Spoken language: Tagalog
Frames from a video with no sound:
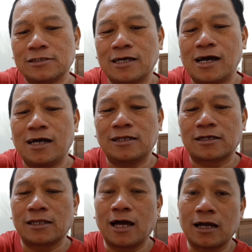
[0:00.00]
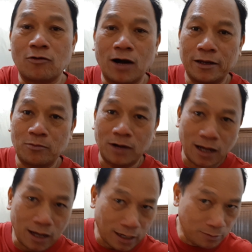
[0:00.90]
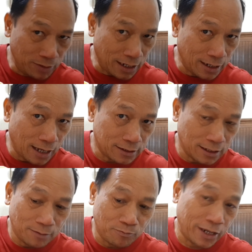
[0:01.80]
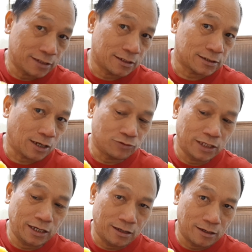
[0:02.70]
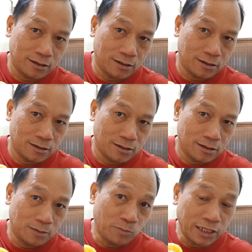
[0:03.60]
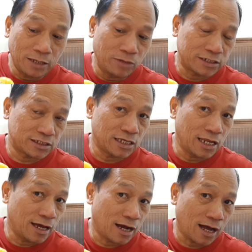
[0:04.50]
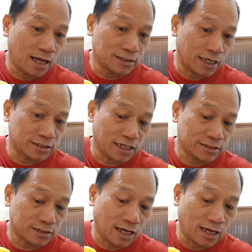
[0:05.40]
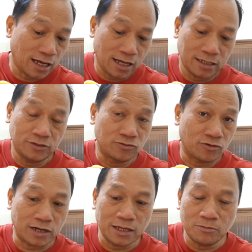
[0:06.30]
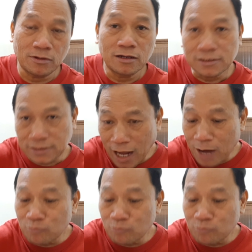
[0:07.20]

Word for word: Yan ang ginagawa ng mga kaibigan nating friend na Saudi. Minimix nila yung adas at saka yung cream. Tsaka